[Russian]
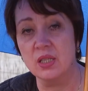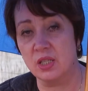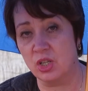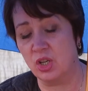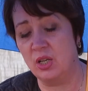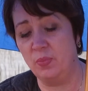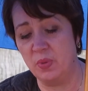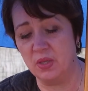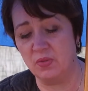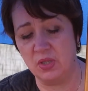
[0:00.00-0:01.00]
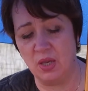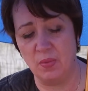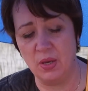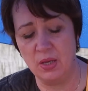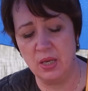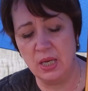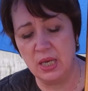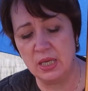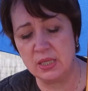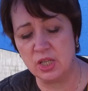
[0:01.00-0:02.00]
сожгли перед всеми
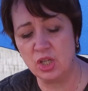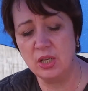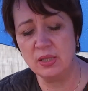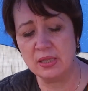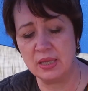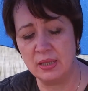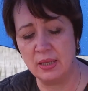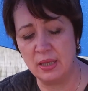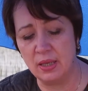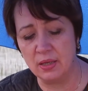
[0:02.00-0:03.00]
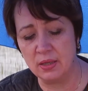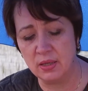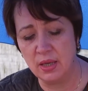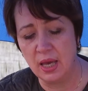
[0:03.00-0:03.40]
и сложили цены их,